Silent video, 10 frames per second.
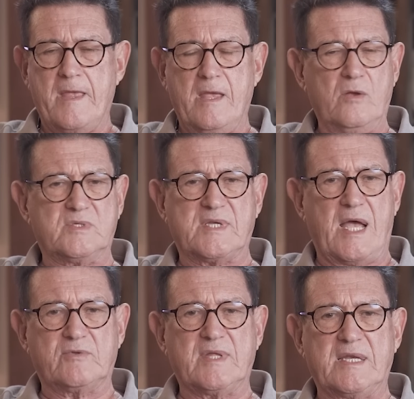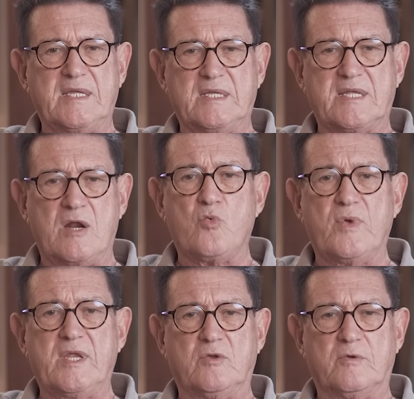eu saio dali
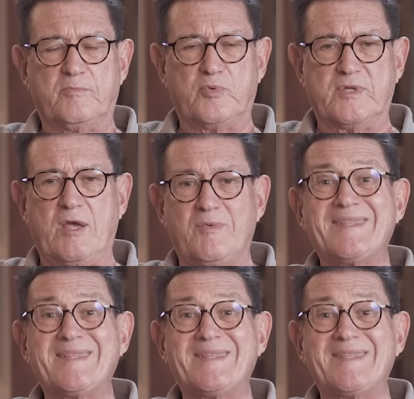tranquilo, porque eu